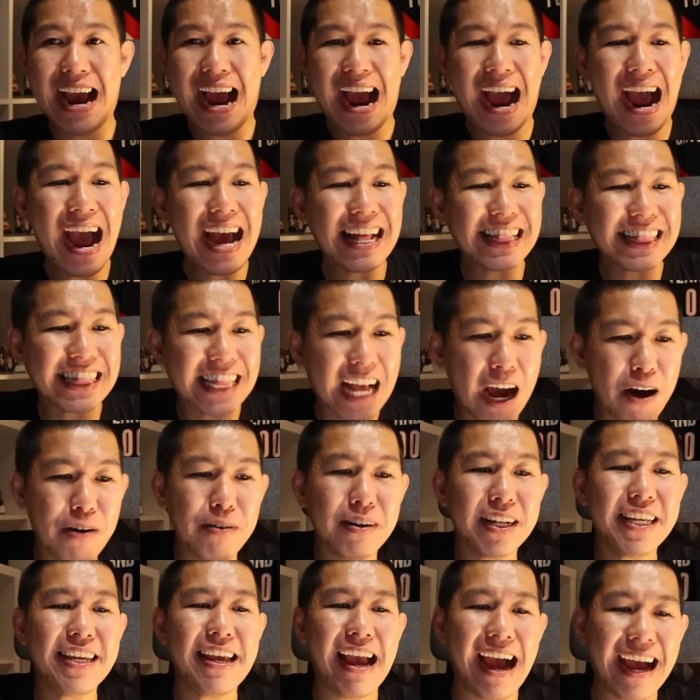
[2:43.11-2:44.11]

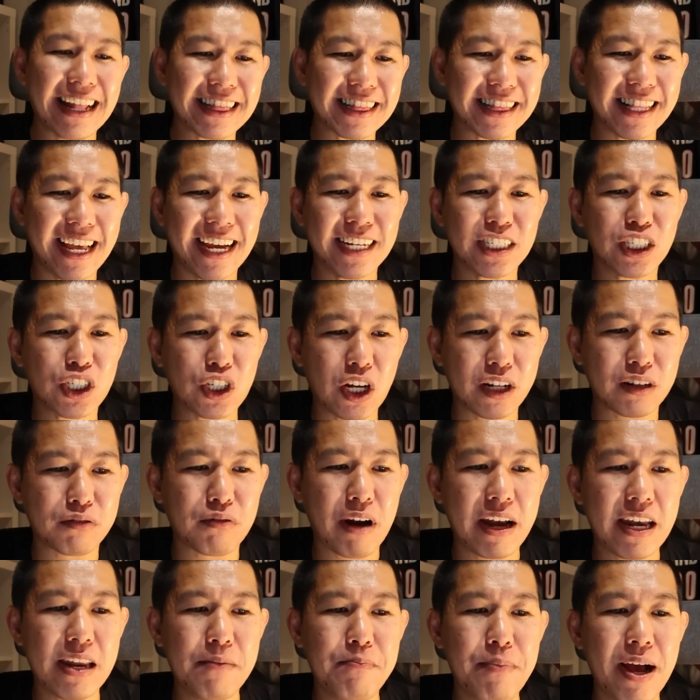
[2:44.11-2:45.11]
atau lihat last shot
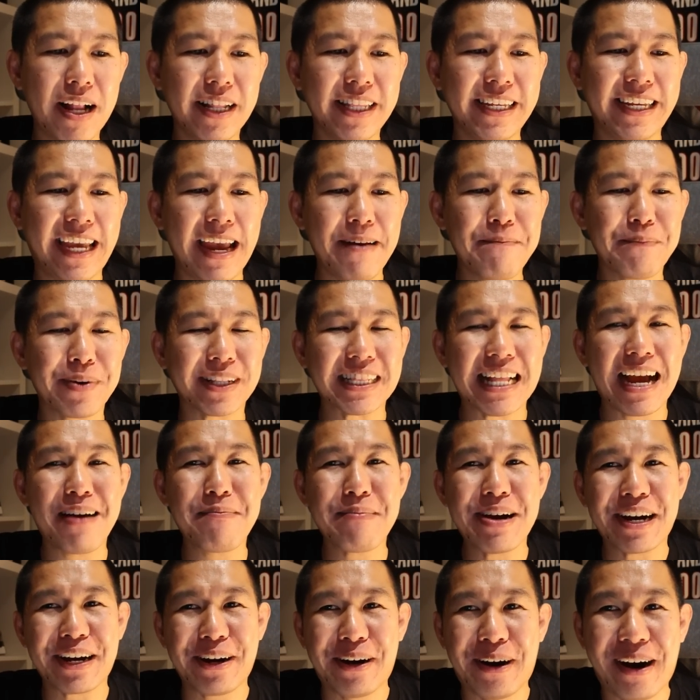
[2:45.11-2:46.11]
Randy Bell di game
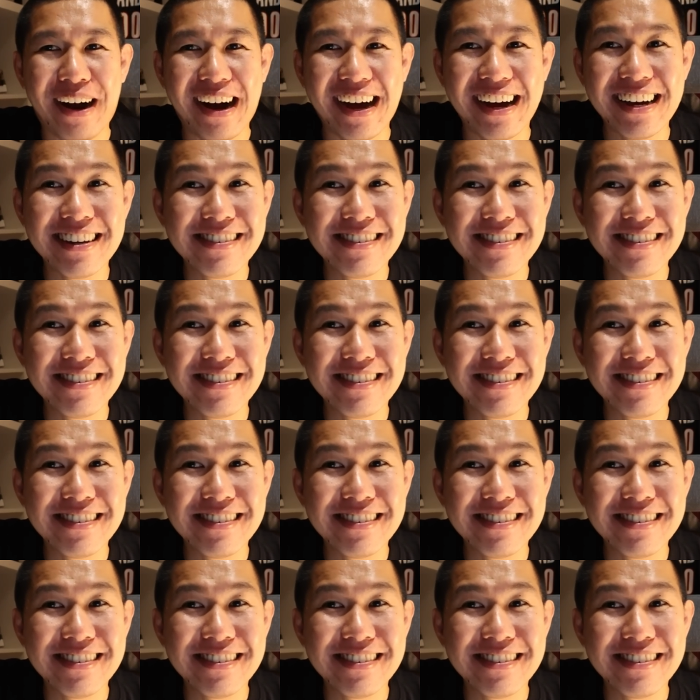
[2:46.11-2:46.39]
pertama kok?